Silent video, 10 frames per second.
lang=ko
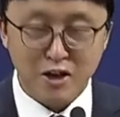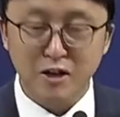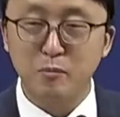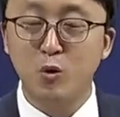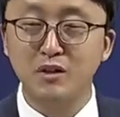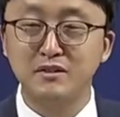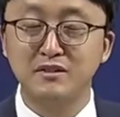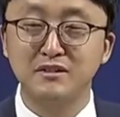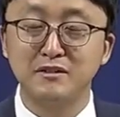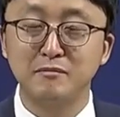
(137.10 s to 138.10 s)

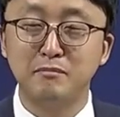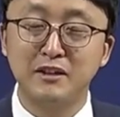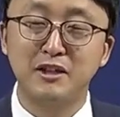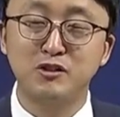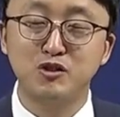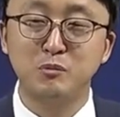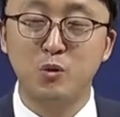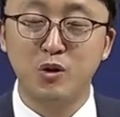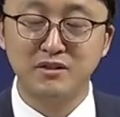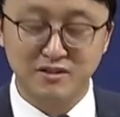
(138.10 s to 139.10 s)
보아스 밭의 주인
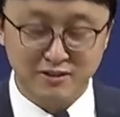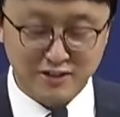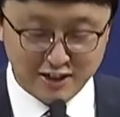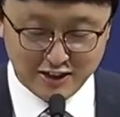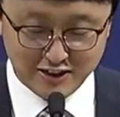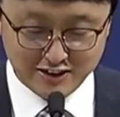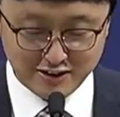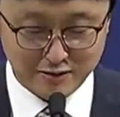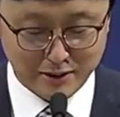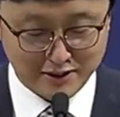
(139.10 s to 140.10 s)
보아스가 어,
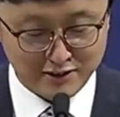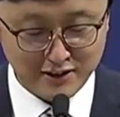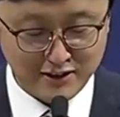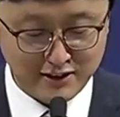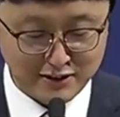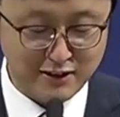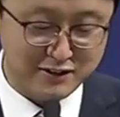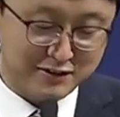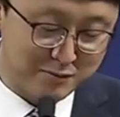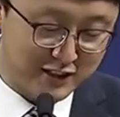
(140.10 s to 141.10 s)
밭에
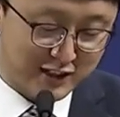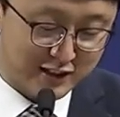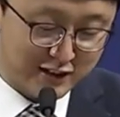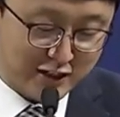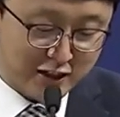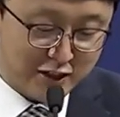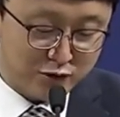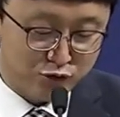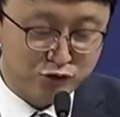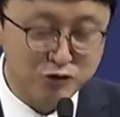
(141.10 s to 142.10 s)
나타났습니다.
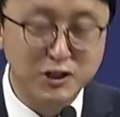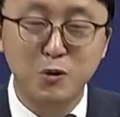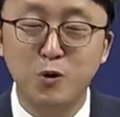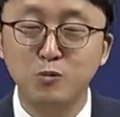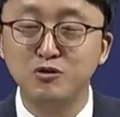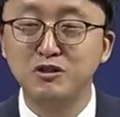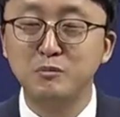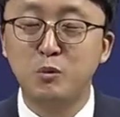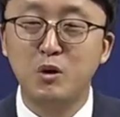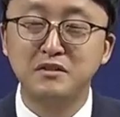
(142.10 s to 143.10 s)
누구냐고 묻는
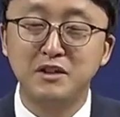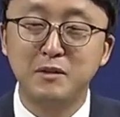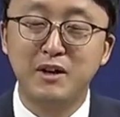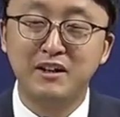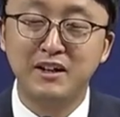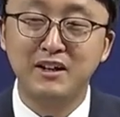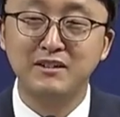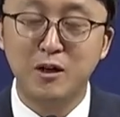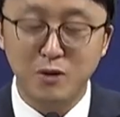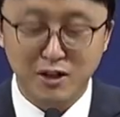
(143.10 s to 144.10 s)
보아스의 말에
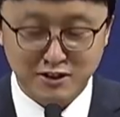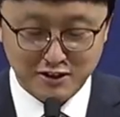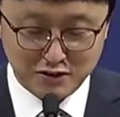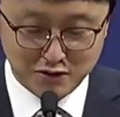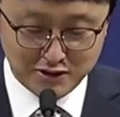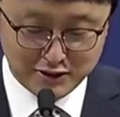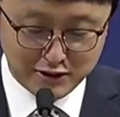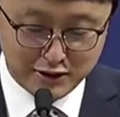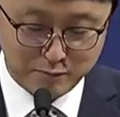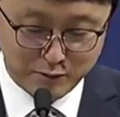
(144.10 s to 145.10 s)
사환이 이렇게
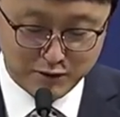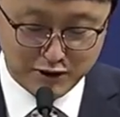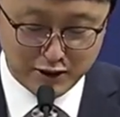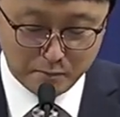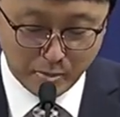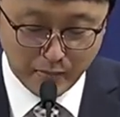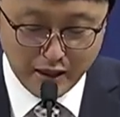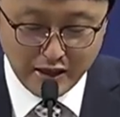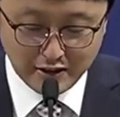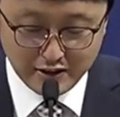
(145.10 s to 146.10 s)
대답합니다.
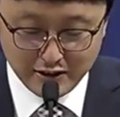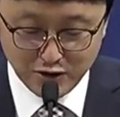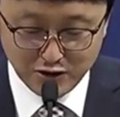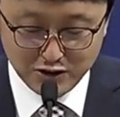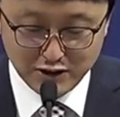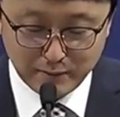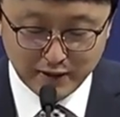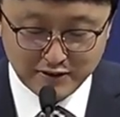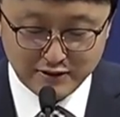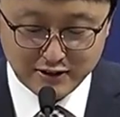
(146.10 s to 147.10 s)
이 여인이
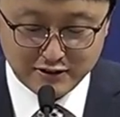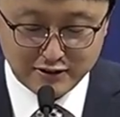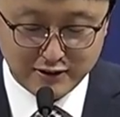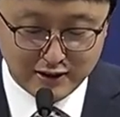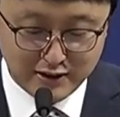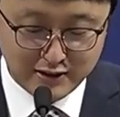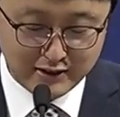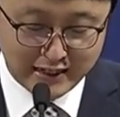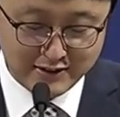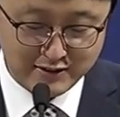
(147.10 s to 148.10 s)
베는 자들을 따라
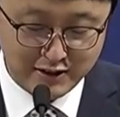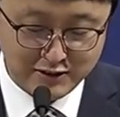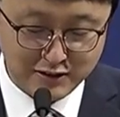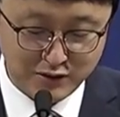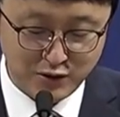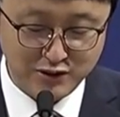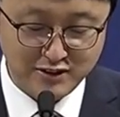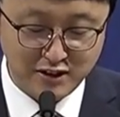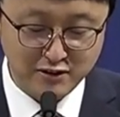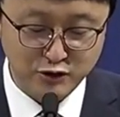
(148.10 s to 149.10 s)
단 사이에서
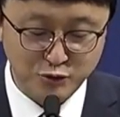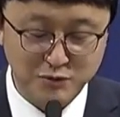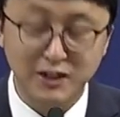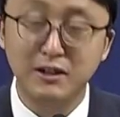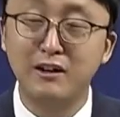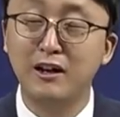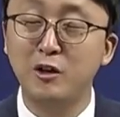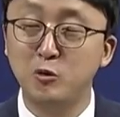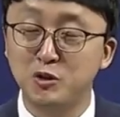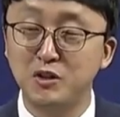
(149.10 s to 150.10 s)
이삭을 죽게 해달라
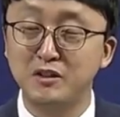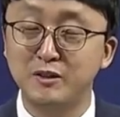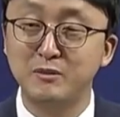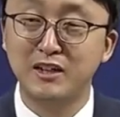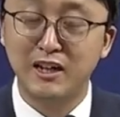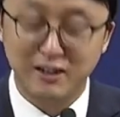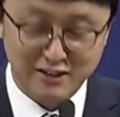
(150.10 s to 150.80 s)
요청했습니다.